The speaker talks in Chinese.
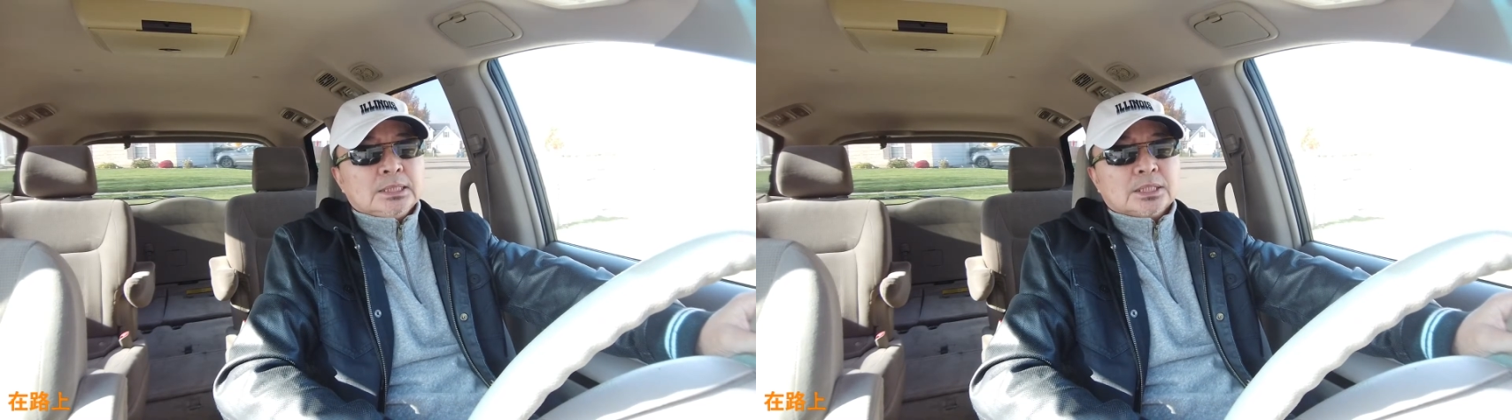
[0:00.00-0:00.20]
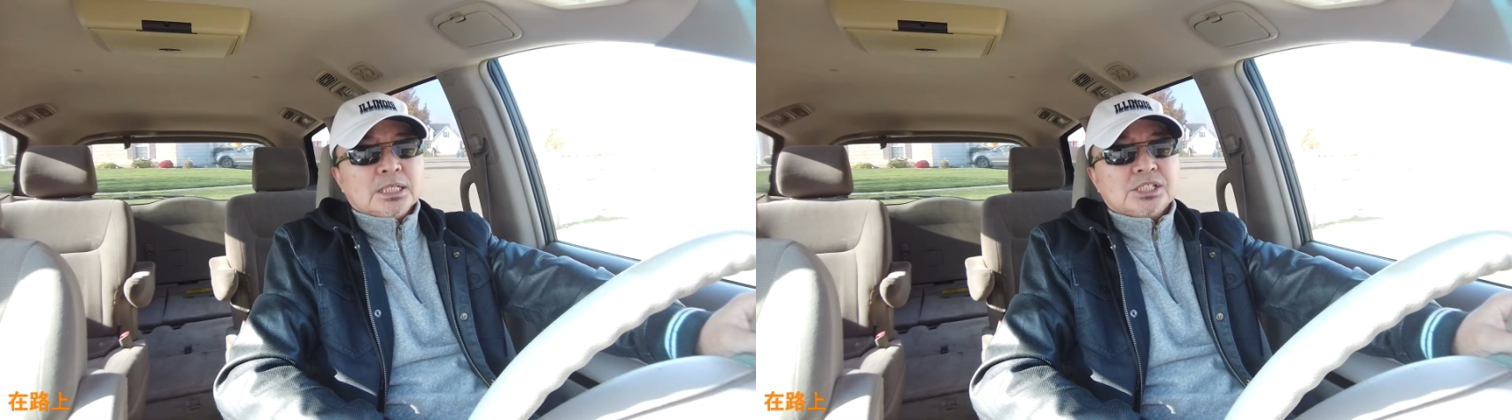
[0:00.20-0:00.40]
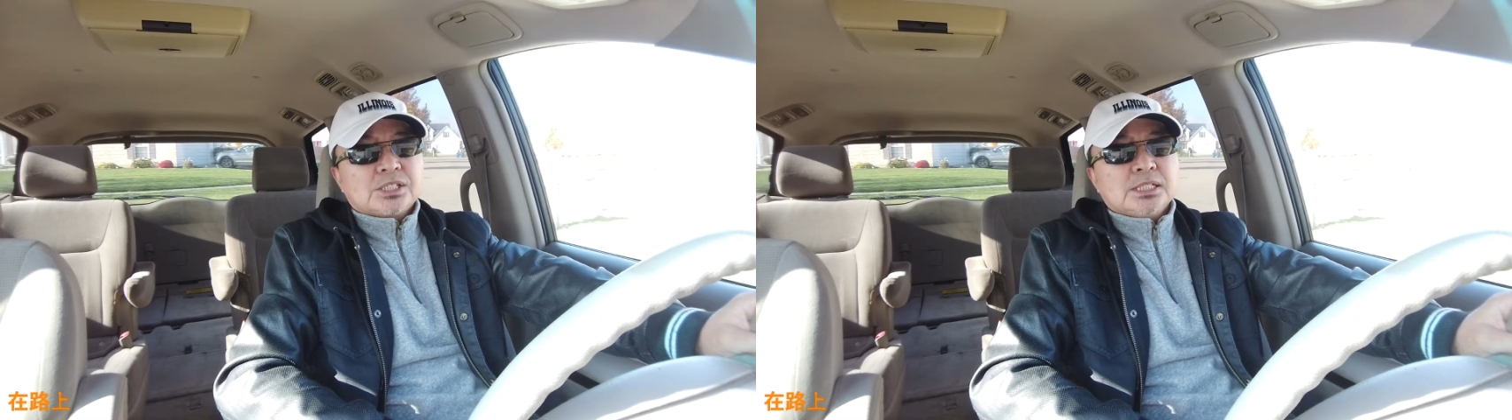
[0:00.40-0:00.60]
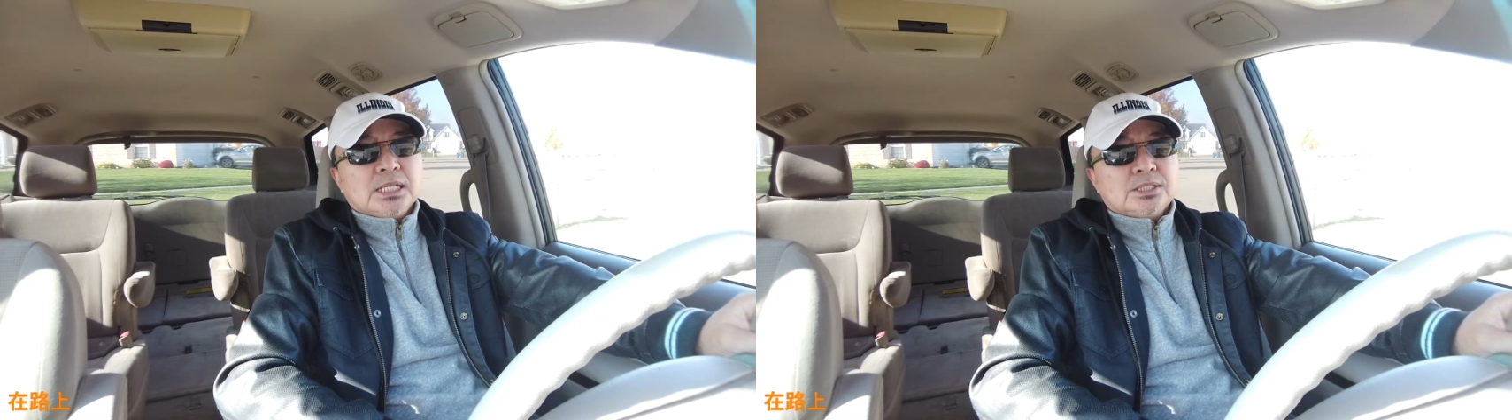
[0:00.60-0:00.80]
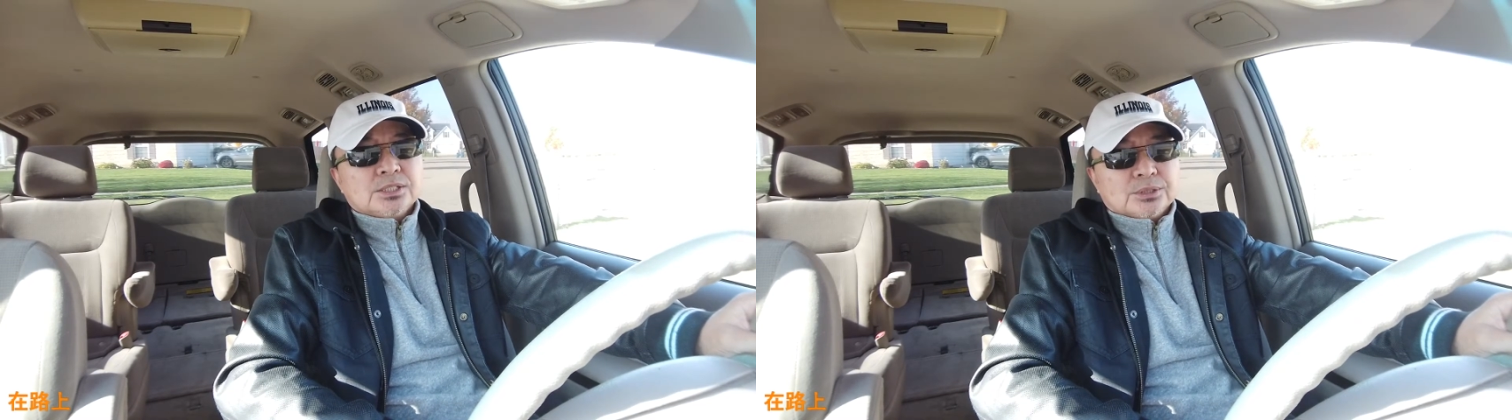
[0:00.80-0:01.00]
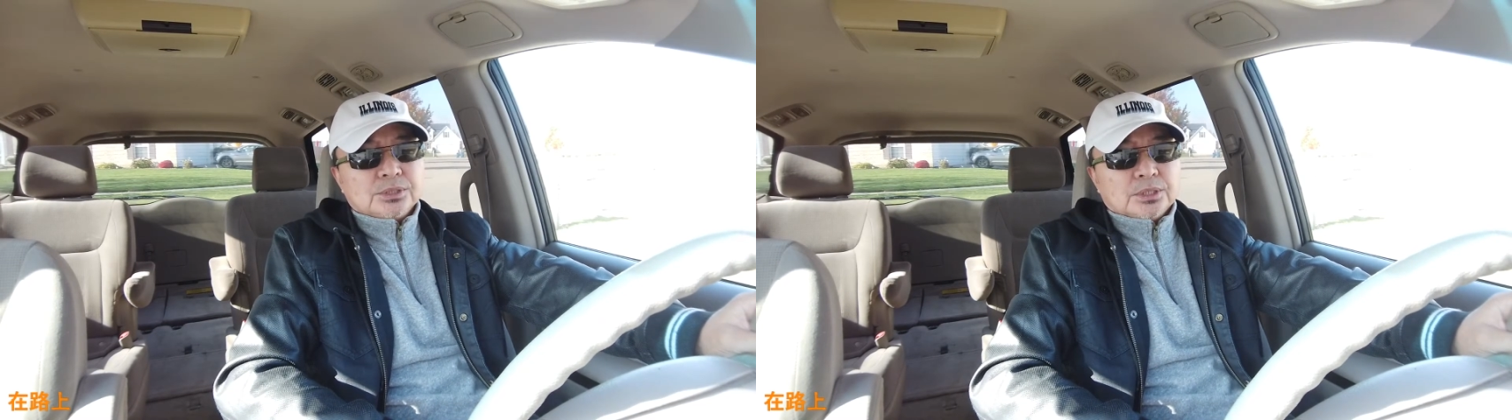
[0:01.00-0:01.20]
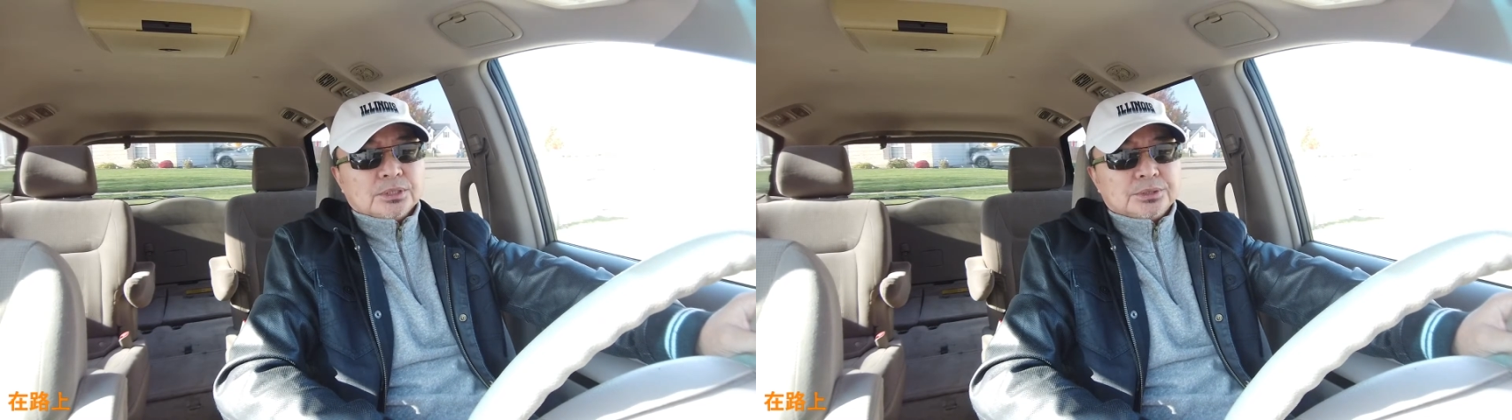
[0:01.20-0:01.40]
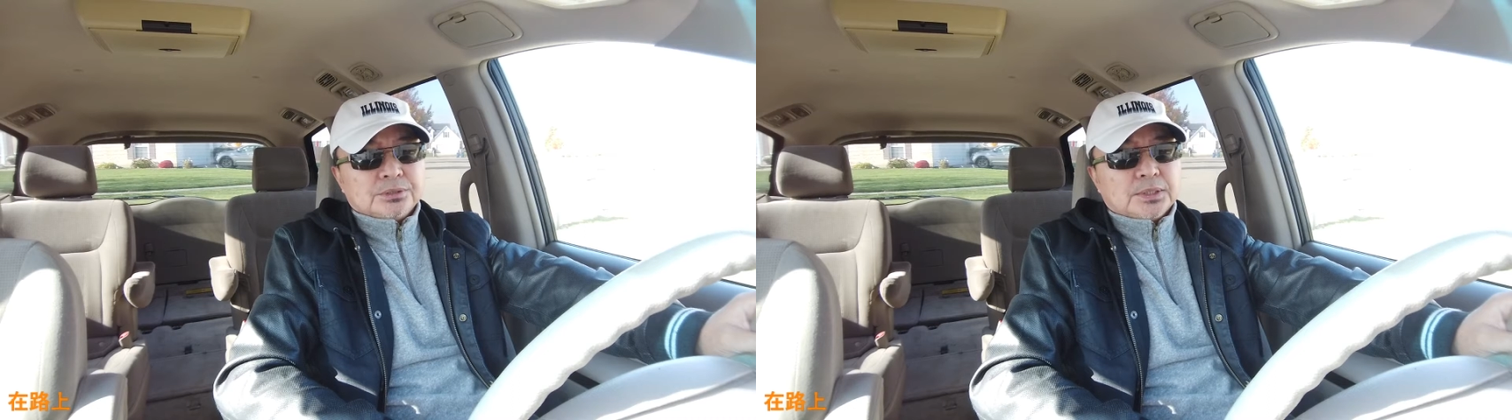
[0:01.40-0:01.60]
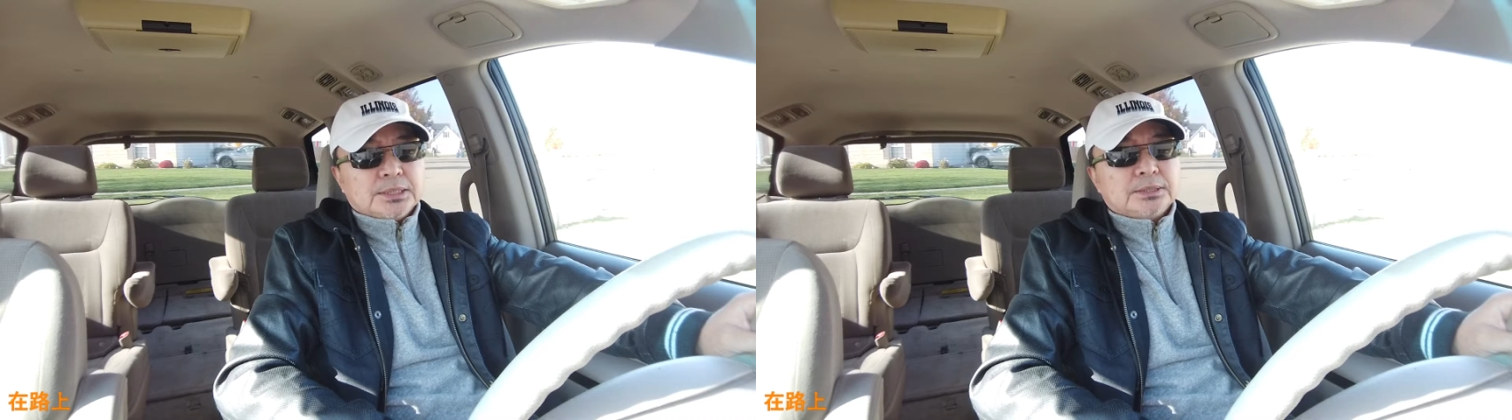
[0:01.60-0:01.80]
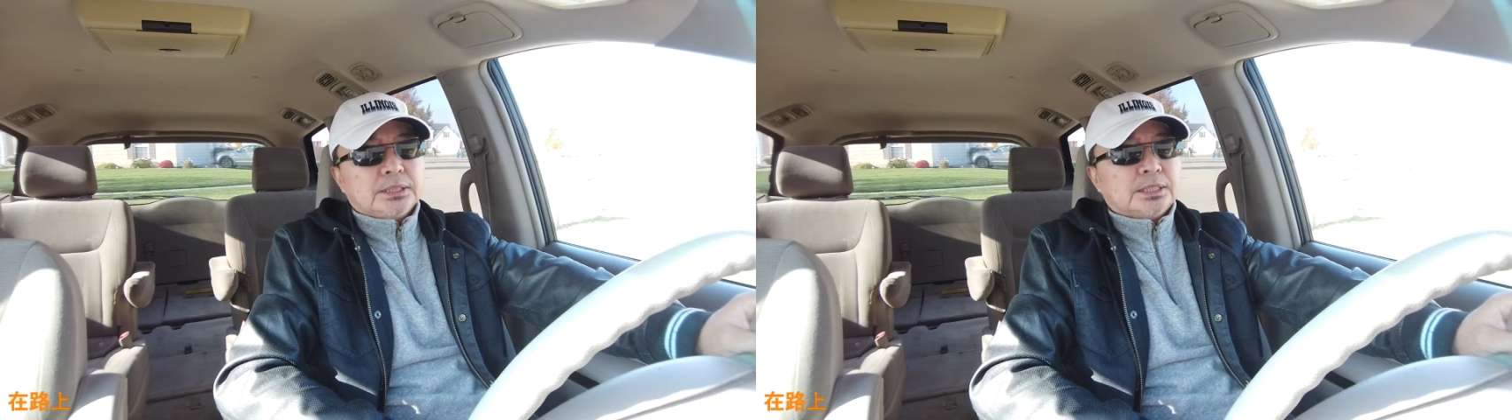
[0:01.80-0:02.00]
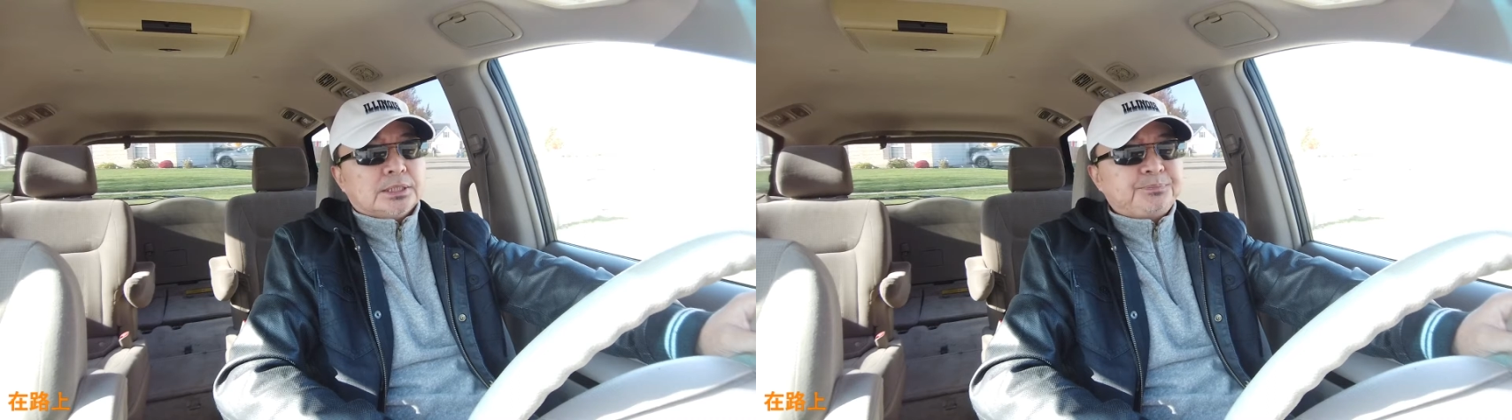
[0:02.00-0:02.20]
但是时间久了以后，你发现这个